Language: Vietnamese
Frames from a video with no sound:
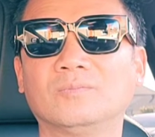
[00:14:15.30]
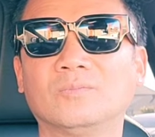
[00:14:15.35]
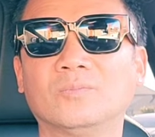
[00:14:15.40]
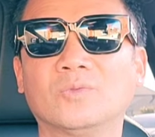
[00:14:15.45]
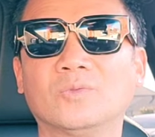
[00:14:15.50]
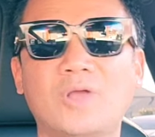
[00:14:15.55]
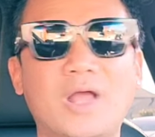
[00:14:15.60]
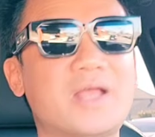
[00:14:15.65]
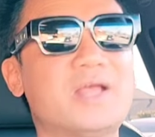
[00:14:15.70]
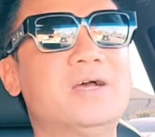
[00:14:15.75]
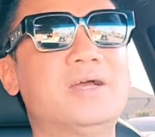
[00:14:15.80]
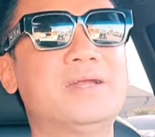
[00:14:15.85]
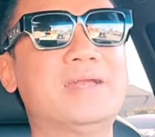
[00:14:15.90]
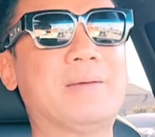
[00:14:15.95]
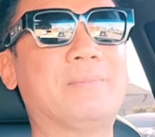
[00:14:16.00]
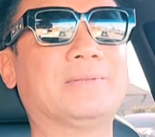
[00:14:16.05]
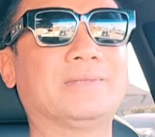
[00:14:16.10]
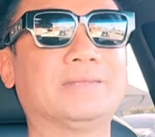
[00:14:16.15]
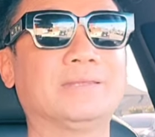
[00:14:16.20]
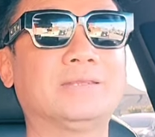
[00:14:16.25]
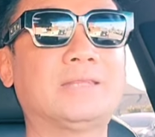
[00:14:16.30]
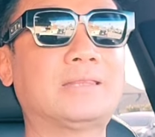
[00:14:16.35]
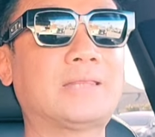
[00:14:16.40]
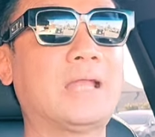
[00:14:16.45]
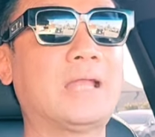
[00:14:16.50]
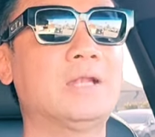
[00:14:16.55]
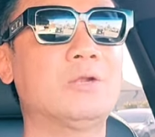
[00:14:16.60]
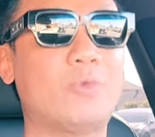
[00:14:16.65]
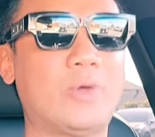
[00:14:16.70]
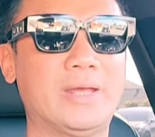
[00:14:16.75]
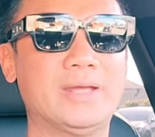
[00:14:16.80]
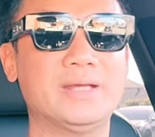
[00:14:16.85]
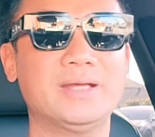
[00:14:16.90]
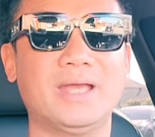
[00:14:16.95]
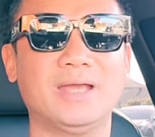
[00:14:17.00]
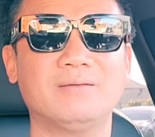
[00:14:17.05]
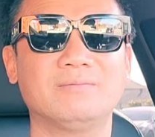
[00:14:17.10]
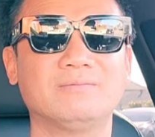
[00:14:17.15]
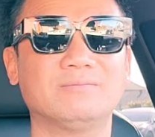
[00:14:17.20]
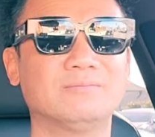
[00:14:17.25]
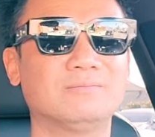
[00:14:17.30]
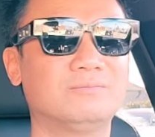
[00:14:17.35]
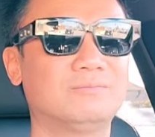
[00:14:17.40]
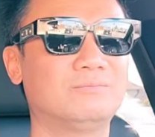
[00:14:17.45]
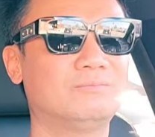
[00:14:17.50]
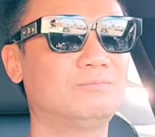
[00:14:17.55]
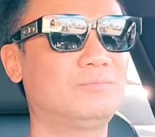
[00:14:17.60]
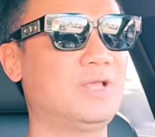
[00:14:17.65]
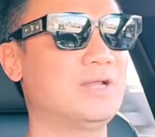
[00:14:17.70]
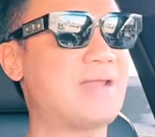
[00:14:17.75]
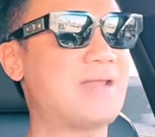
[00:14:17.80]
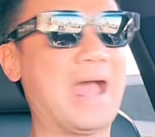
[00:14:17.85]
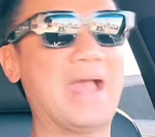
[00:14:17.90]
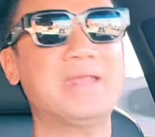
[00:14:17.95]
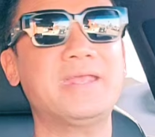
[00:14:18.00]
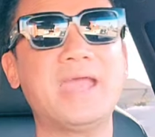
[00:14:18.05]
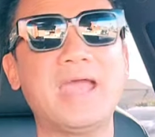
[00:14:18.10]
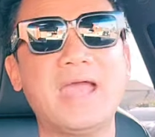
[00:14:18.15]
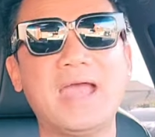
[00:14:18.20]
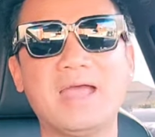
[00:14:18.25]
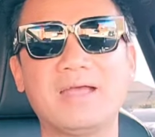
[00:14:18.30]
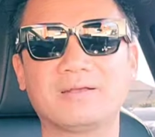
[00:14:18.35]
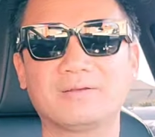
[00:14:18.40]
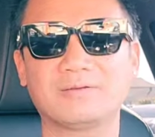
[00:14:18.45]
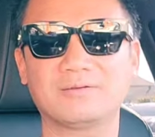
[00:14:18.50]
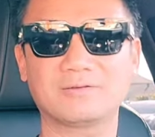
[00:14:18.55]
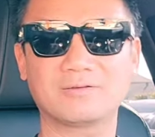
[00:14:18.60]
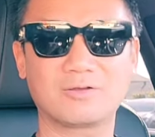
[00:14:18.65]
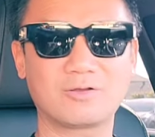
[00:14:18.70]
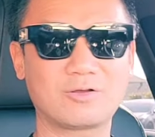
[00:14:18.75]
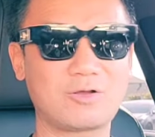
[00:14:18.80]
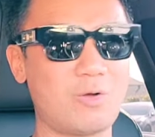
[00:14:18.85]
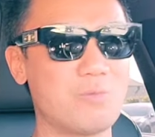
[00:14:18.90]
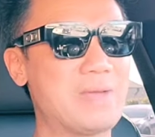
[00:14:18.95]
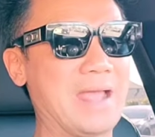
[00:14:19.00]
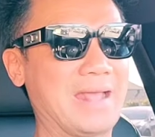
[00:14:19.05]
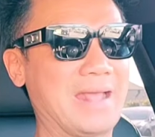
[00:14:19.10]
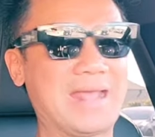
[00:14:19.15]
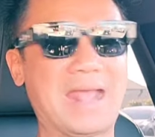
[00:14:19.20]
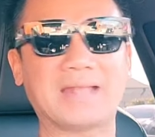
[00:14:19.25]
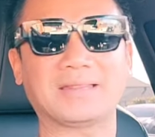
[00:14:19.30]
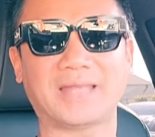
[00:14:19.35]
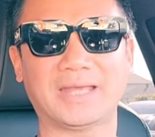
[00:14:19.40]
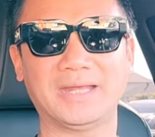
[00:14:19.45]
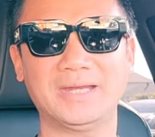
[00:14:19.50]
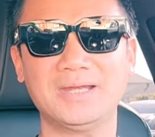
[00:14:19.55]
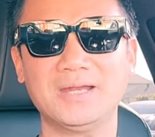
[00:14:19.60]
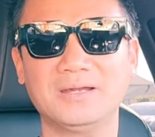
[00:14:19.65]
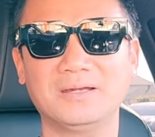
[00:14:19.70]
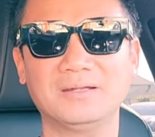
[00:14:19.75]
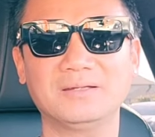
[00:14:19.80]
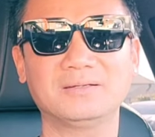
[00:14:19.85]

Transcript: có người nào mà tình nguyện ha những đại gia cũng hàng ngàn tỷ đó